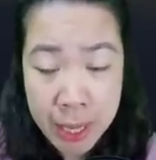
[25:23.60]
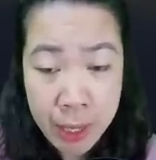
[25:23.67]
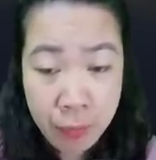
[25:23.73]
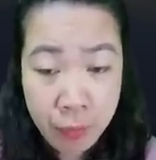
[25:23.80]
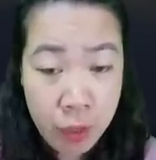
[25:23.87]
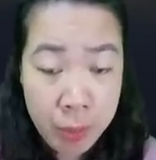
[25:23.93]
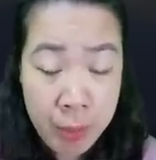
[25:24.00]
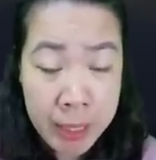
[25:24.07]

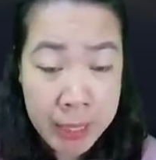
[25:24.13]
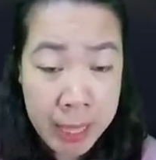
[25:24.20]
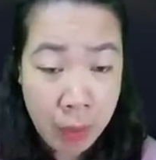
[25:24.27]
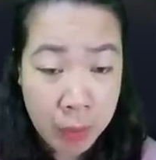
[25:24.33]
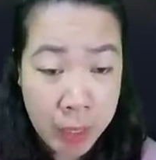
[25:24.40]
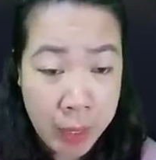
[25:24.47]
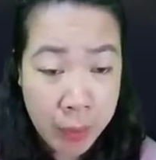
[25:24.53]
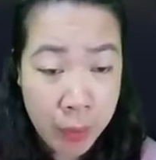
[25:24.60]
Vườn Bách Thảo
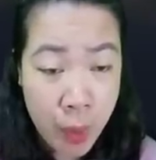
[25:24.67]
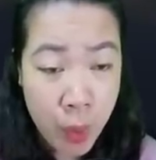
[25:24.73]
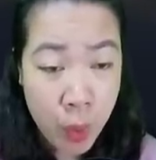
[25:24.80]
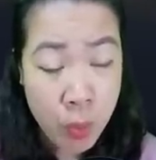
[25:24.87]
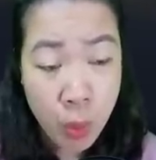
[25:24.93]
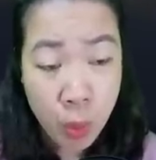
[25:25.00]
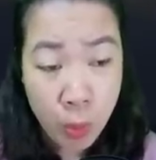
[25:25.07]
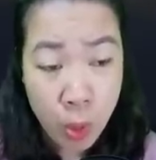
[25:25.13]
Thành Đô
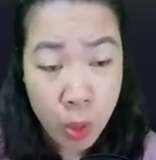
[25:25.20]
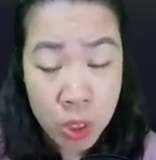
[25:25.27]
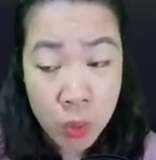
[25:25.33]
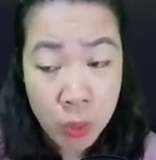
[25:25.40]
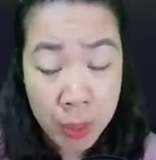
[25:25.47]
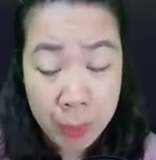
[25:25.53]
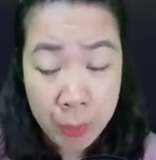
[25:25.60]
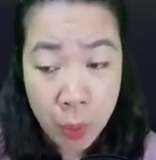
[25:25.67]
có một bộ
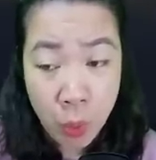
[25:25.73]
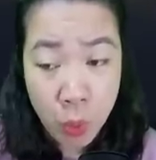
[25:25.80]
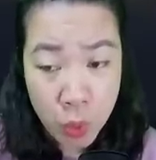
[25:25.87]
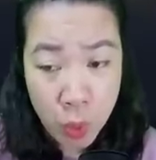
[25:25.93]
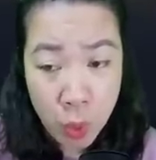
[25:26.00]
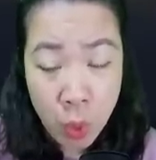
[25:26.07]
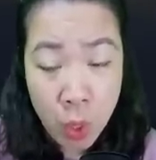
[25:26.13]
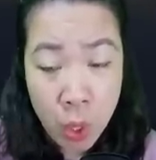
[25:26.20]
sưu tập đồ
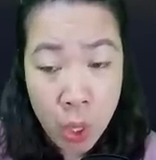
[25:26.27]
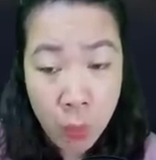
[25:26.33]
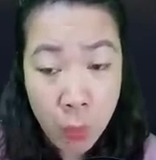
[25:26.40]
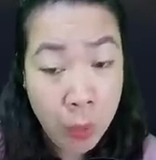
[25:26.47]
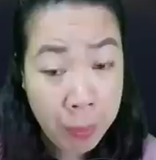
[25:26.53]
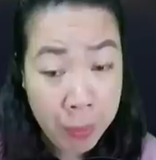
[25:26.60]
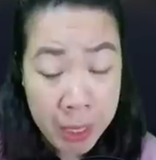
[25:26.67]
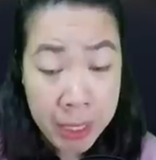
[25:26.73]
sộ
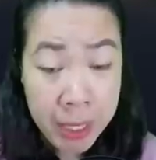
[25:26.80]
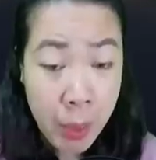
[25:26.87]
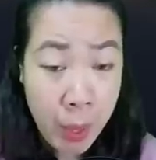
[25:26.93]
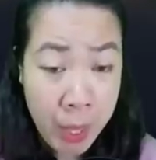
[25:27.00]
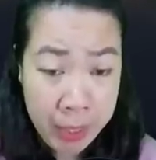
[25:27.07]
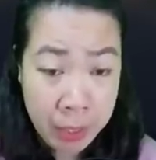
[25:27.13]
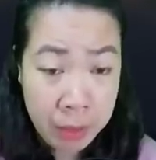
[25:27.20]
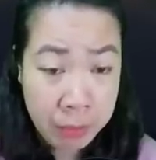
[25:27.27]
khoảng mười nghìn
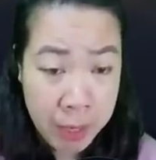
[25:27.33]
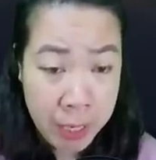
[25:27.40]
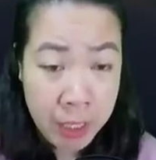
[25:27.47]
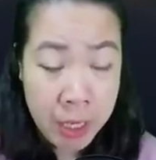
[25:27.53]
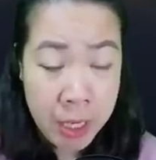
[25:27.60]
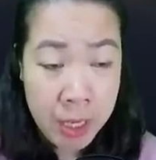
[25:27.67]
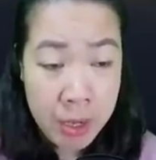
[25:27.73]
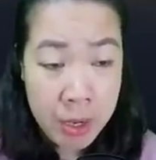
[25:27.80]
loài thực vật
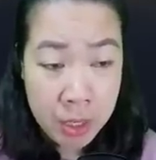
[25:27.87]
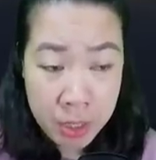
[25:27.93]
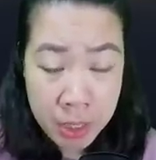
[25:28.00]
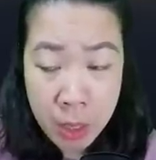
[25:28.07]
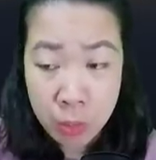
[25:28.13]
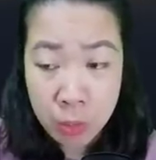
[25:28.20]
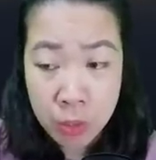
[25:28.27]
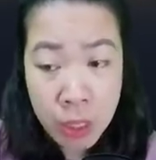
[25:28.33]
được
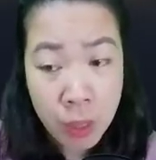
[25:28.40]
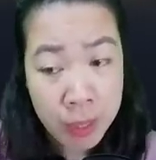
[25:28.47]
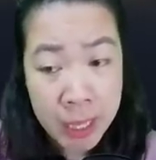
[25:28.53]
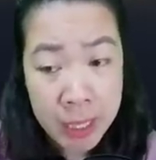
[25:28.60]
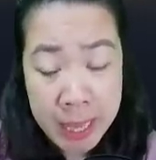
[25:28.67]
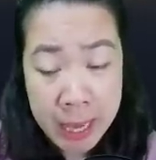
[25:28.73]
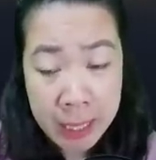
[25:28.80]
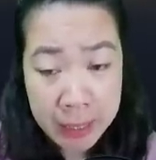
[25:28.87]
trồng trong
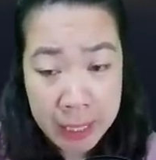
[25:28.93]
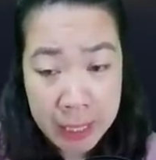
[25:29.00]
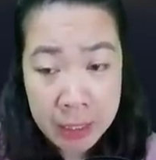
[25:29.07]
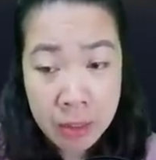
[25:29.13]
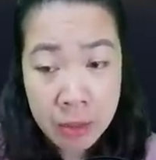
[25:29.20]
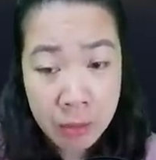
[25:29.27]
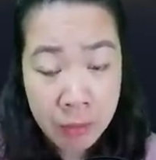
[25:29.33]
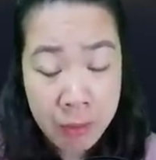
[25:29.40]
các nhà
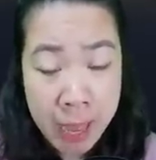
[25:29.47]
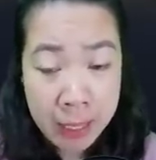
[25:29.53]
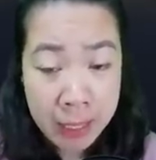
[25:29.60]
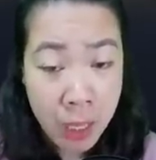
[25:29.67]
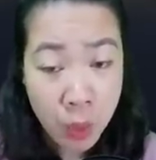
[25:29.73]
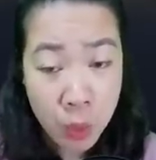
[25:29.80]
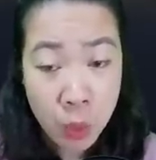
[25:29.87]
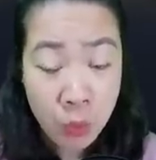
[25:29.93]
kính và
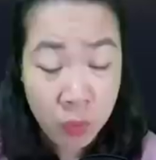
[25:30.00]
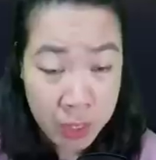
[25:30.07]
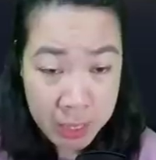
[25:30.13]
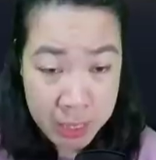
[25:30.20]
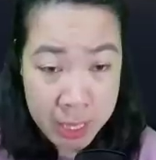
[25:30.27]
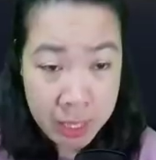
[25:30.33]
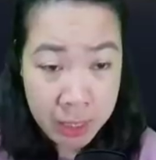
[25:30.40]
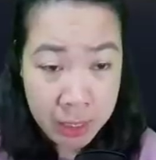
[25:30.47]
các khu vực
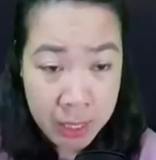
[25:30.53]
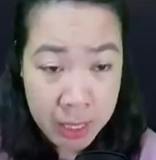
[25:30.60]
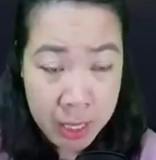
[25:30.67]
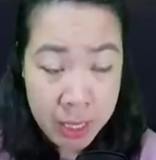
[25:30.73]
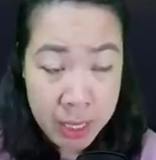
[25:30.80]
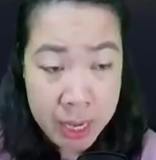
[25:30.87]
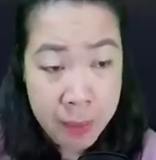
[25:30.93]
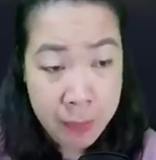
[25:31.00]
riêng.
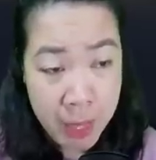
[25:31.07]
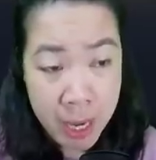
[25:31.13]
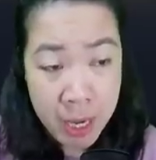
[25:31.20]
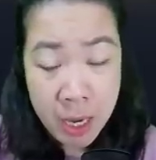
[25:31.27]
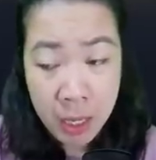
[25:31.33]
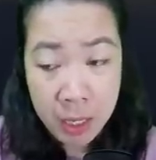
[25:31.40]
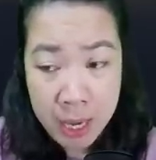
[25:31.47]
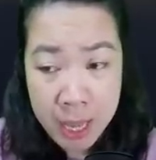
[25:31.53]
Điểm
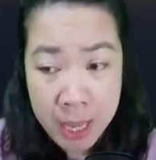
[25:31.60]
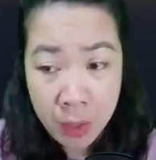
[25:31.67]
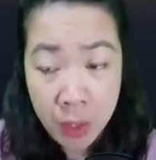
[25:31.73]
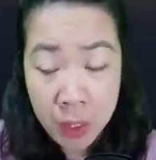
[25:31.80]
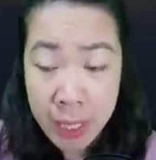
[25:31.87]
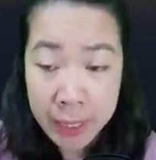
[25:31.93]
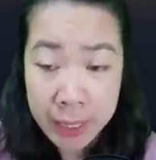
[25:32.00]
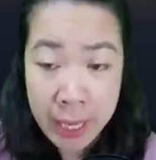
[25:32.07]
nhấn ở đây có
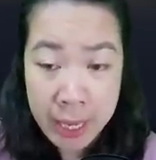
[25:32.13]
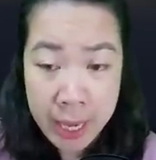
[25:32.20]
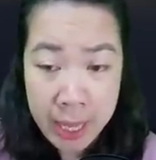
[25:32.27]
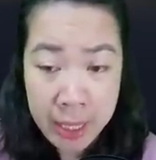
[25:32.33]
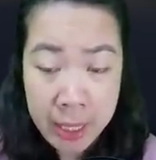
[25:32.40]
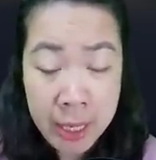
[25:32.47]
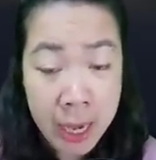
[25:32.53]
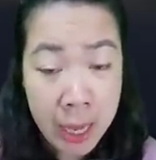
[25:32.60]
thể kể
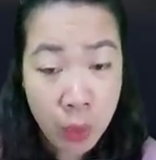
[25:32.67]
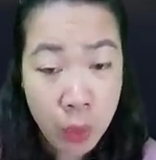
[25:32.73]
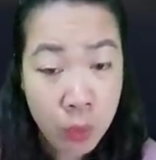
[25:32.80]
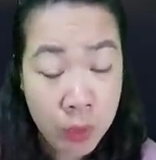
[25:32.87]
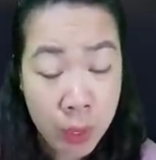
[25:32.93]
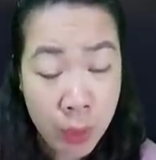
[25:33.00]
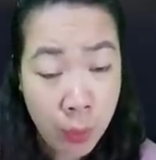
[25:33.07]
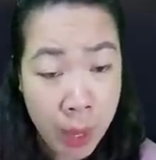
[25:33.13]
đến là khu
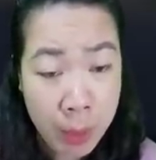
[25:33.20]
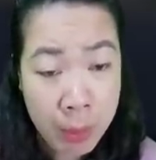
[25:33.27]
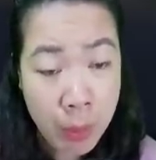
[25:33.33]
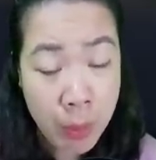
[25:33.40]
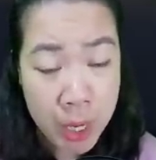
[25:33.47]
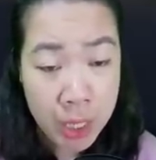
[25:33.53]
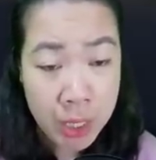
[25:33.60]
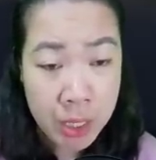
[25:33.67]
vườn hoa
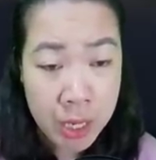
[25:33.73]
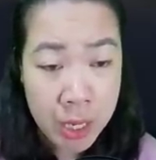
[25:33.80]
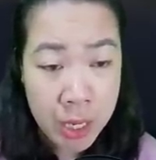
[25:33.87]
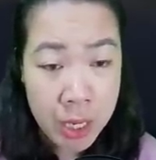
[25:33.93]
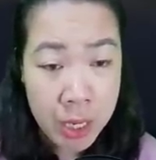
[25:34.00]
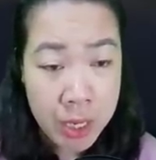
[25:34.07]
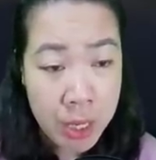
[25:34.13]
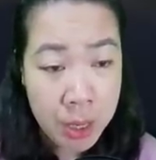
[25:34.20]
mẫu đơn,
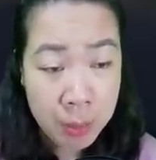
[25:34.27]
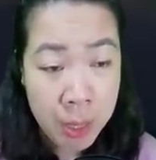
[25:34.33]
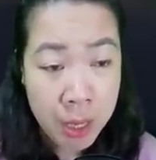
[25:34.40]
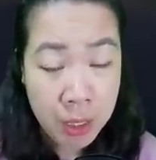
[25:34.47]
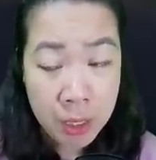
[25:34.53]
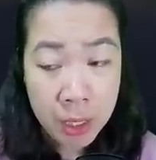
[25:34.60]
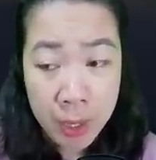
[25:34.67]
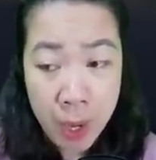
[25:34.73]
được mở
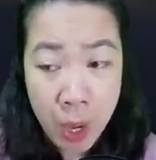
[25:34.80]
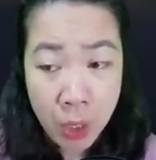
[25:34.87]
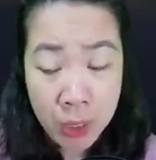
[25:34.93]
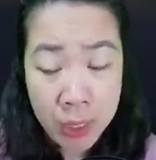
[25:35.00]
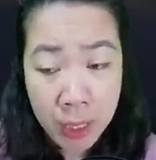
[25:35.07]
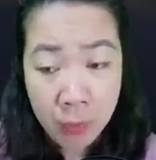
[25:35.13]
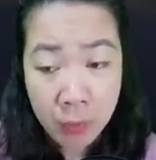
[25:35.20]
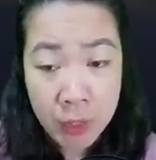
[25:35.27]
cửa đón
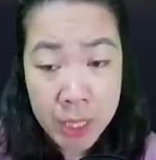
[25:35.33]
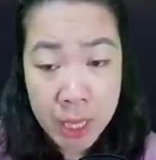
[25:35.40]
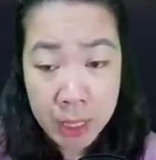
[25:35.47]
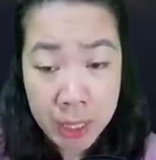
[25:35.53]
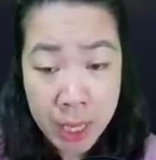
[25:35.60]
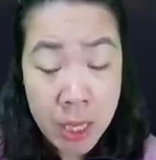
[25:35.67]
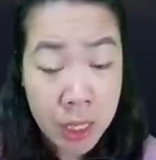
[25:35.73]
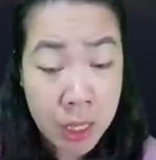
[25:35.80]
khách với diện
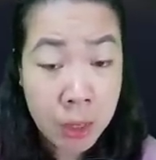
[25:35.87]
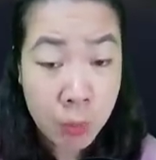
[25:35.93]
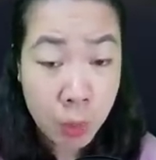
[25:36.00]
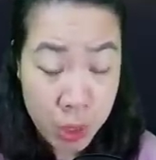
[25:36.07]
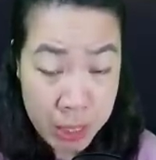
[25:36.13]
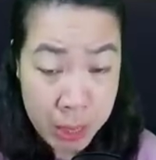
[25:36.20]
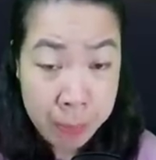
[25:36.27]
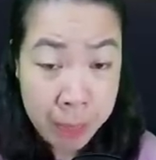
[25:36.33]
tích hơn
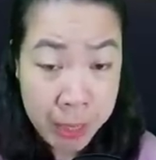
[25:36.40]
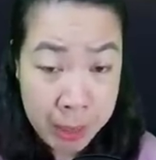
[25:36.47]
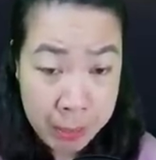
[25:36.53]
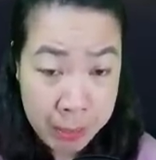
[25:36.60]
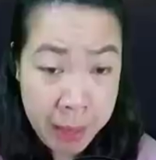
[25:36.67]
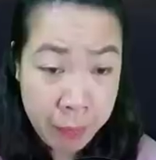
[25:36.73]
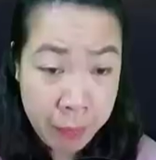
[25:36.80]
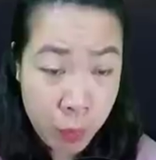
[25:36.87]
một trăm nghìn
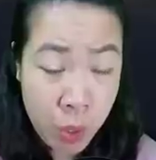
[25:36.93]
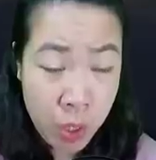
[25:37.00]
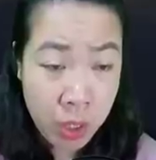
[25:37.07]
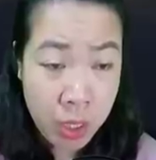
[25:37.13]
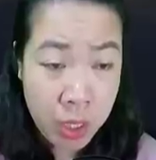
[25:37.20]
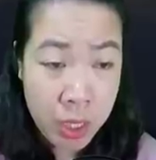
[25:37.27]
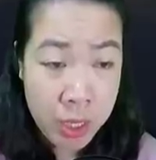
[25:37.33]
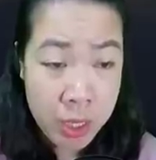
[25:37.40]
mét vuông,
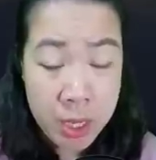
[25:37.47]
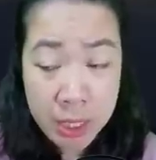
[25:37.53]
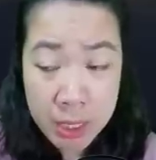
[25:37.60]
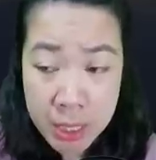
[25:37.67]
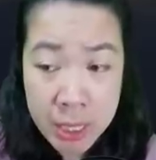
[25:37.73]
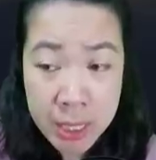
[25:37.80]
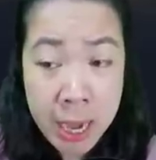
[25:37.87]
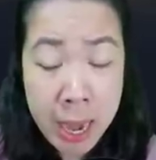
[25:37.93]
được
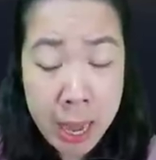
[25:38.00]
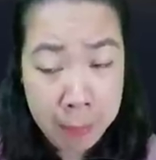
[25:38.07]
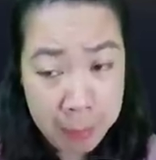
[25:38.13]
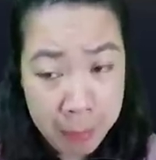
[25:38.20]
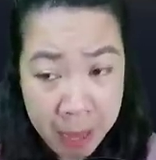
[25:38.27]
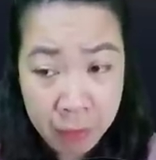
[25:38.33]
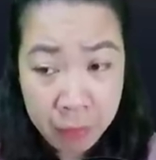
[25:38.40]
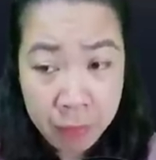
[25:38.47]
chia ra làm
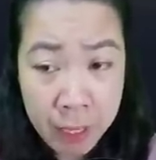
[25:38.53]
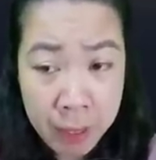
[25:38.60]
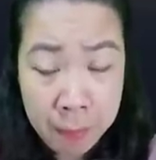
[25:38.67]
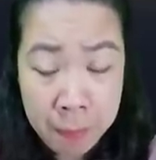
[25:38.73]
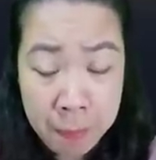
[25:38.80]
ba phần.